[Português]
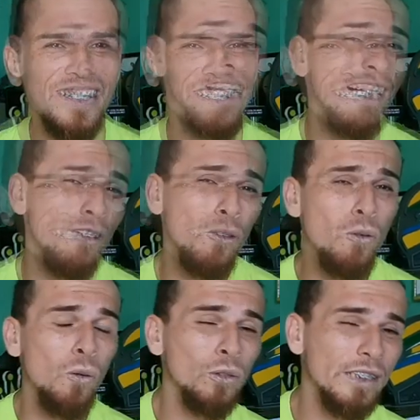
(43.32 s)
Falando
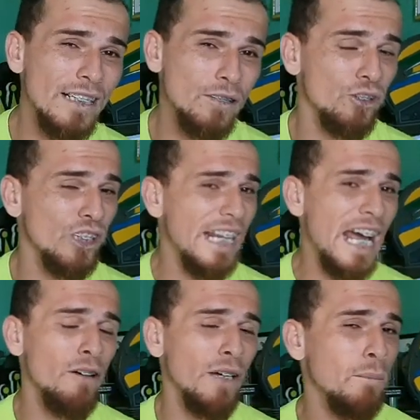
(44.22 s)
no contexto
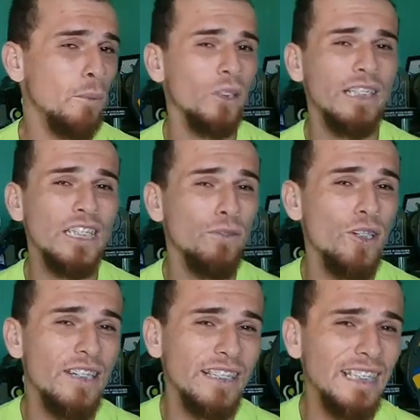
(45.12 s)
geral, é importante
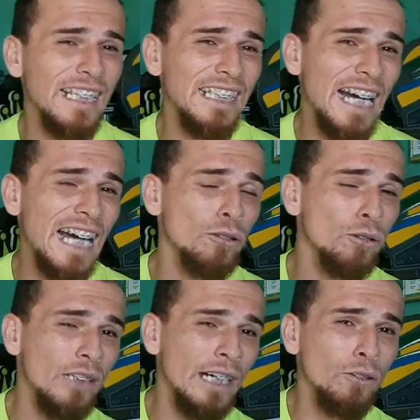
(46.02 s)
você estar tá alinhado
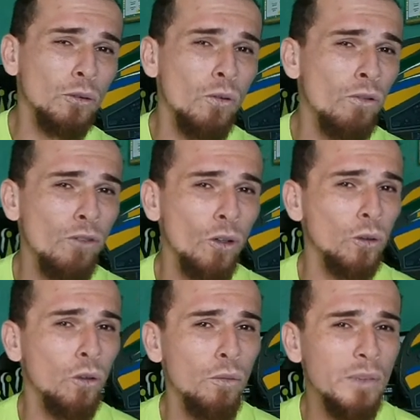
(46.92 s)
tanto com o
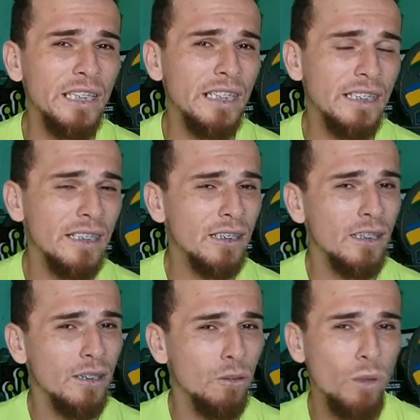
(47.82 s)
volume
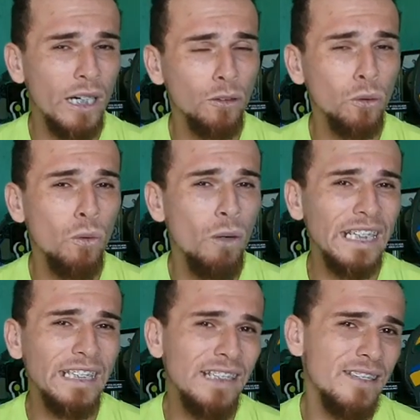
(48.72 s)
quanto com
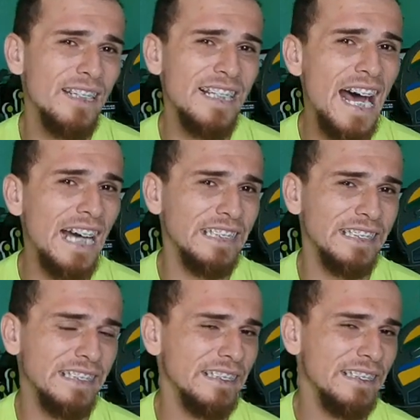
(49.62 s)
a
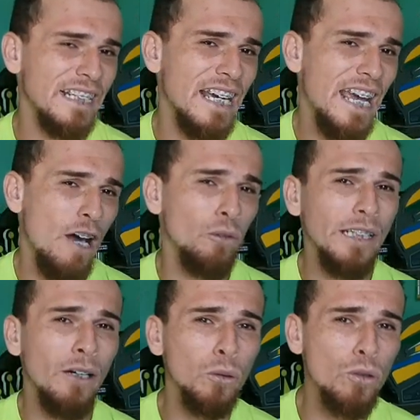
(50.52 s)
intensidade. É a
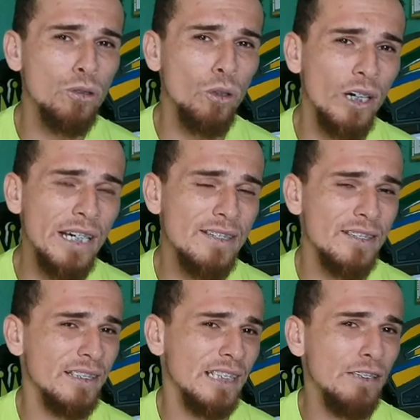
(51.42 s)
união dos
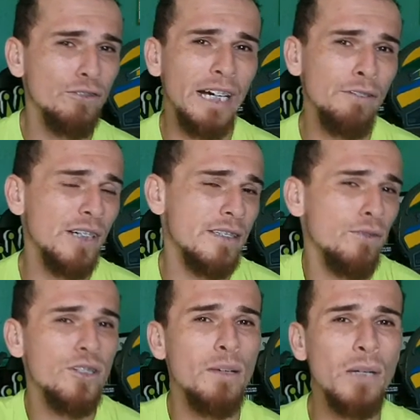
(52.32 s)
dois que vai fazer
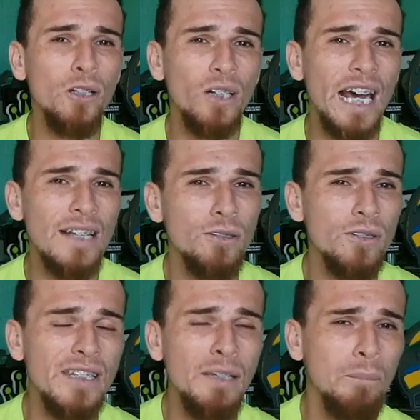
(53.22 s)
você melhorar seu
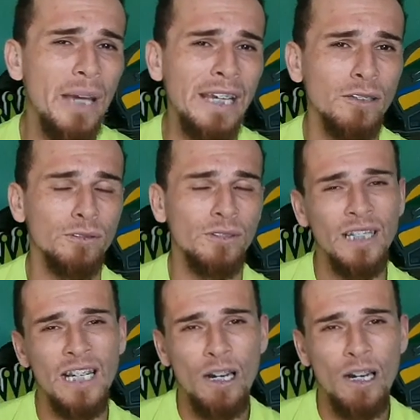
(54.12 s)
desempenho.